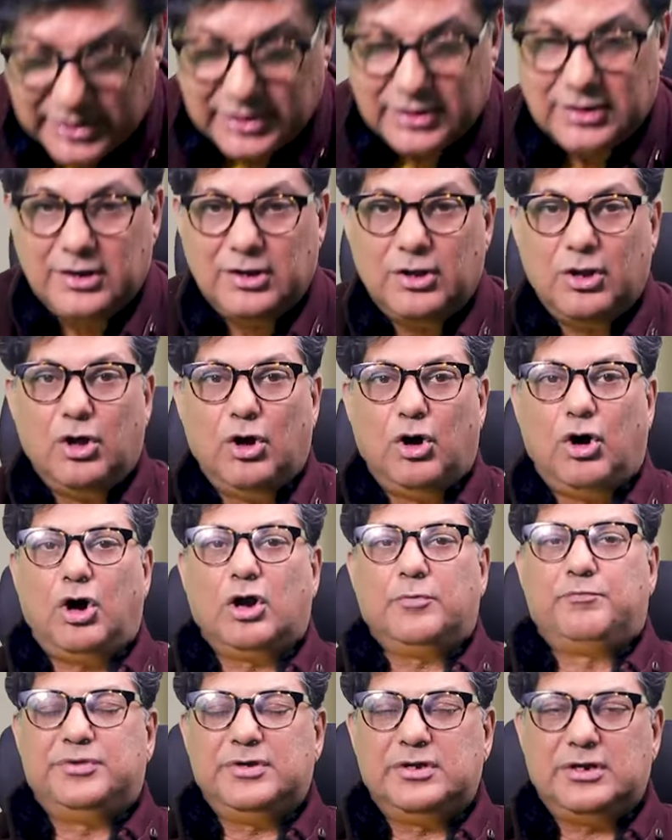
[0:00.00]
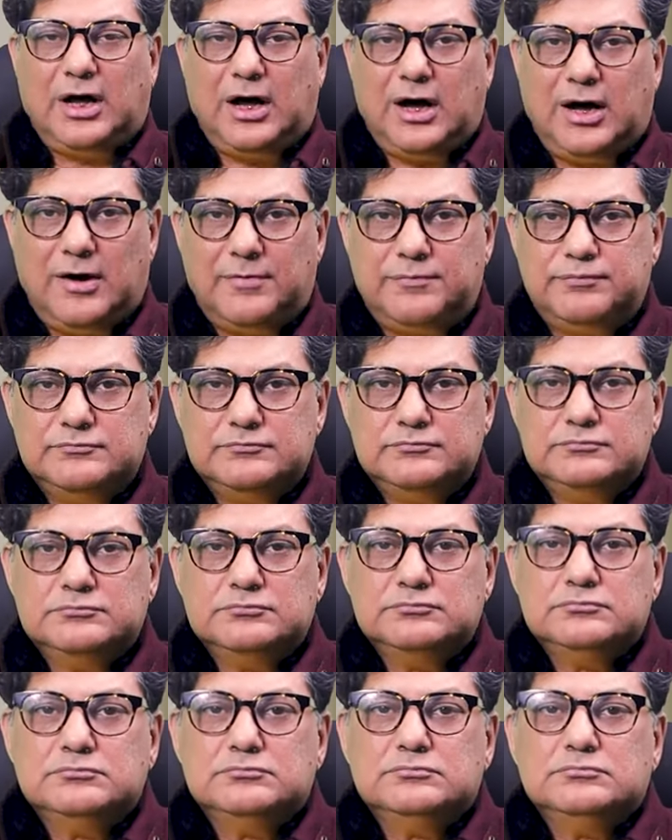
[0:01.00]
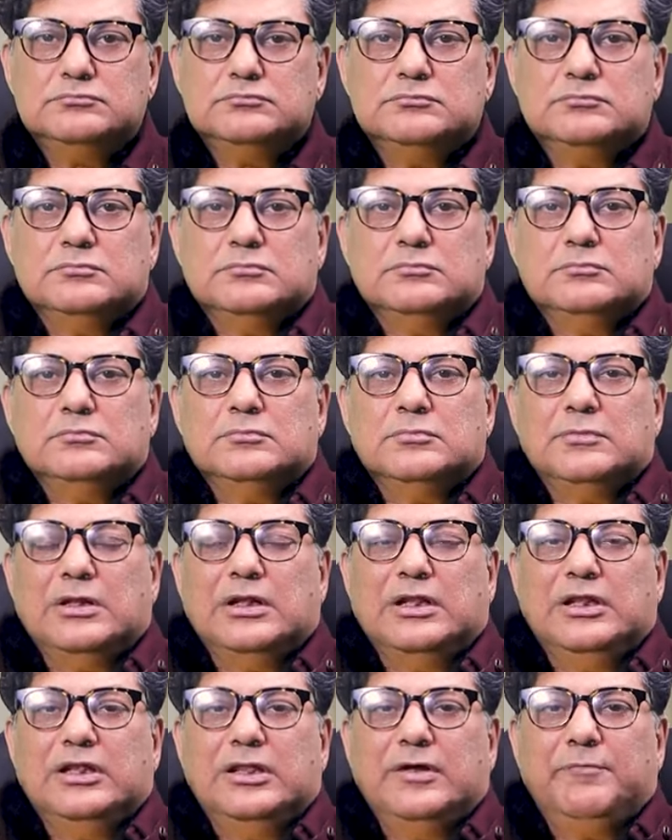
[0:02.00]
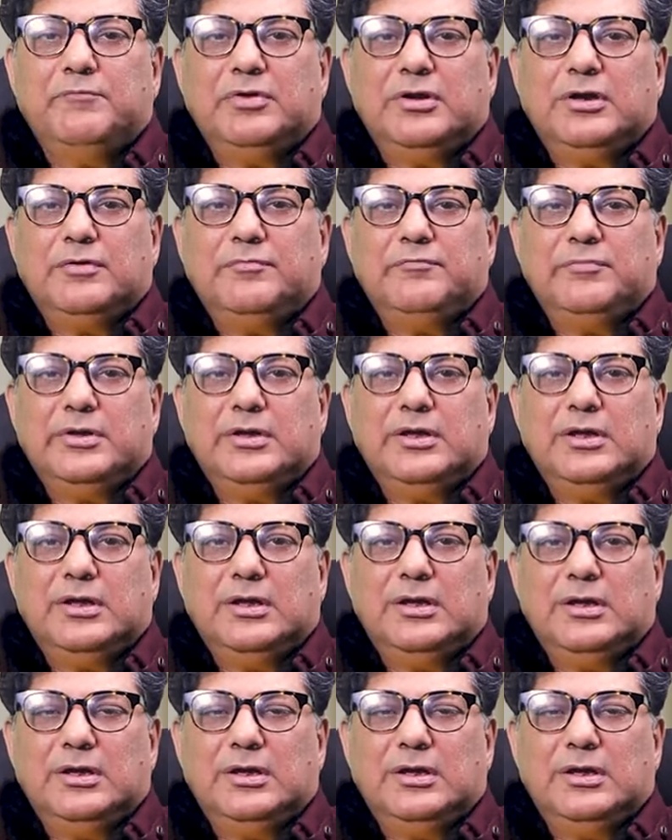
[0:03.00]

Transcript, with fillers: मैंने और फिर आप लंबे लंबे